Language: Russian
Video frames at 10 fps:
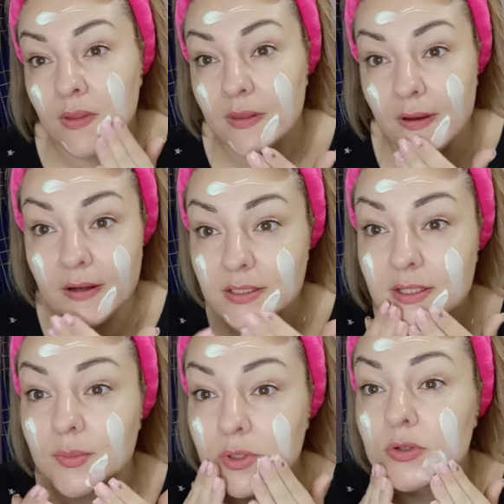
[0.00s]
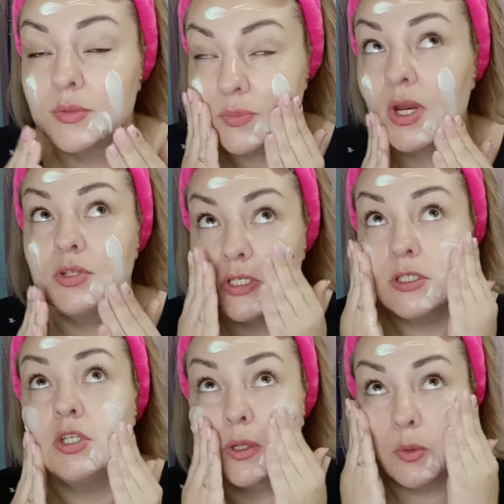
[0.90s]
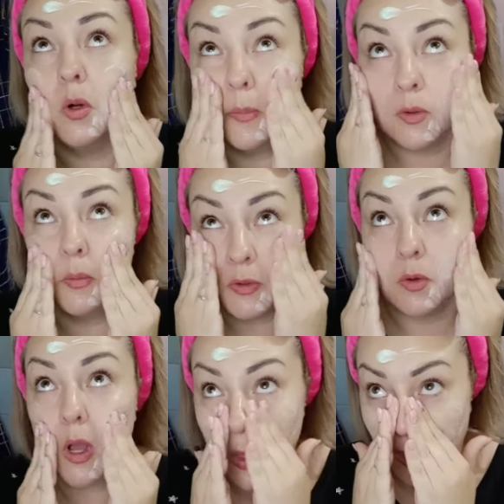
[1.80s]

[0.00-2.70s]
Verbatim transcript: Так, и скрабируемся. Прям частичек много-много-много.